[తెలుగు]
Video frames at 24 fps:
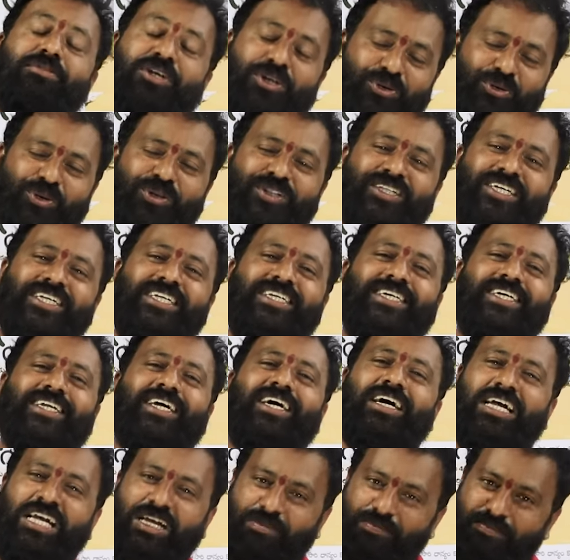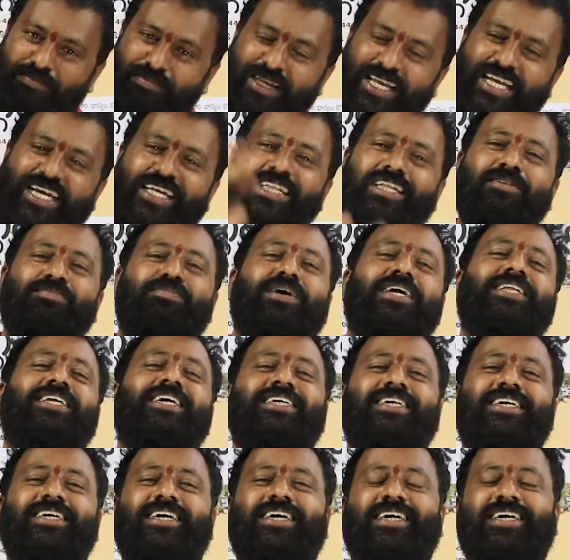మీరు గుర్తించరా మీ కింద
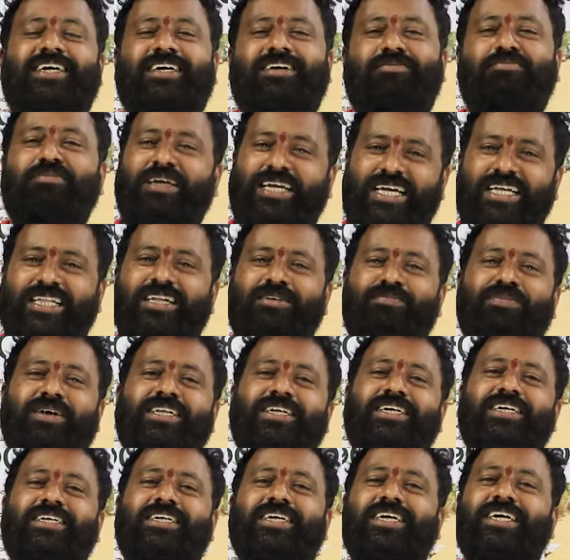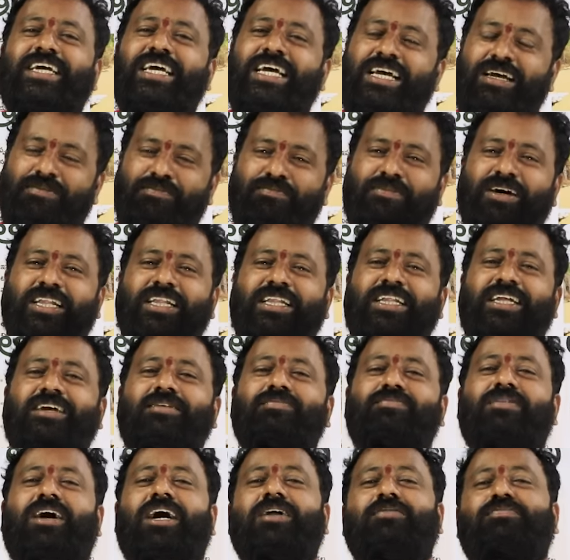పనిచేసే మీ కింద పనిచేసే మంది
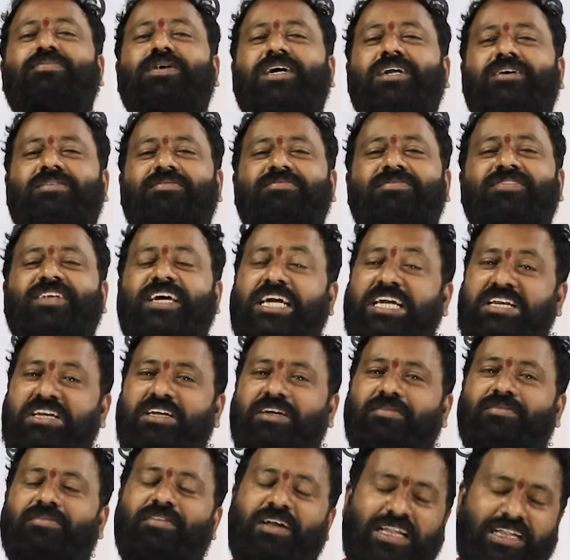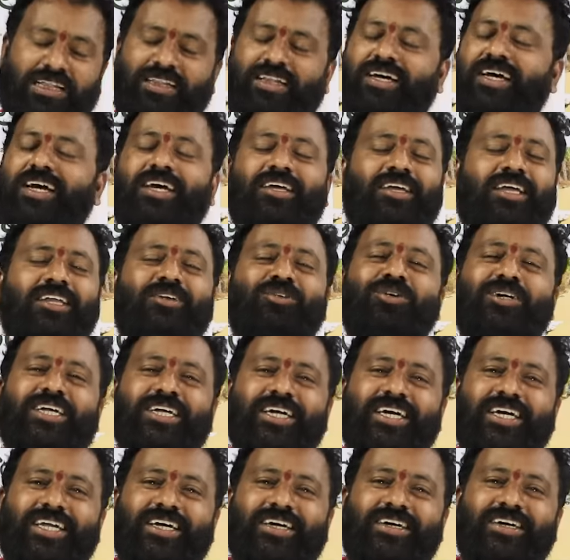మాగ్బలం సైన్యం అంతా అది
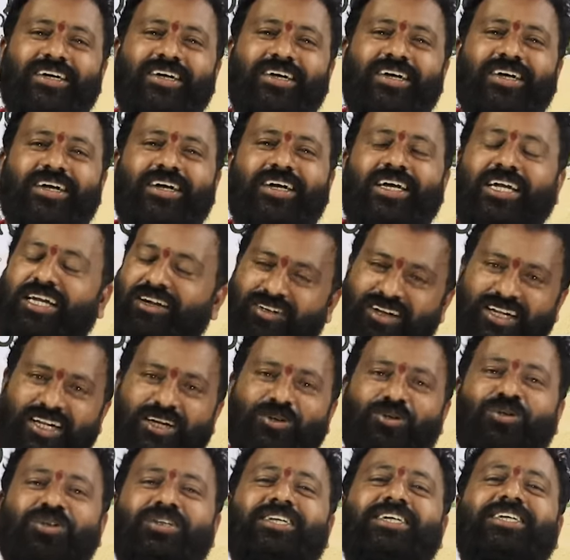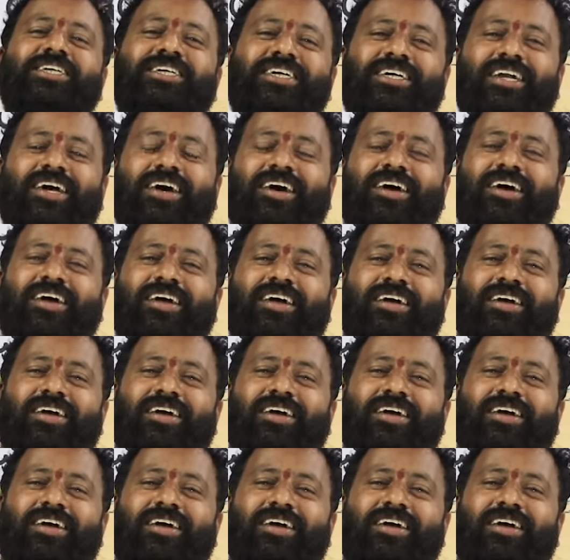ఉంటాయి కదా ఎవడన్నా గుర్తించిందా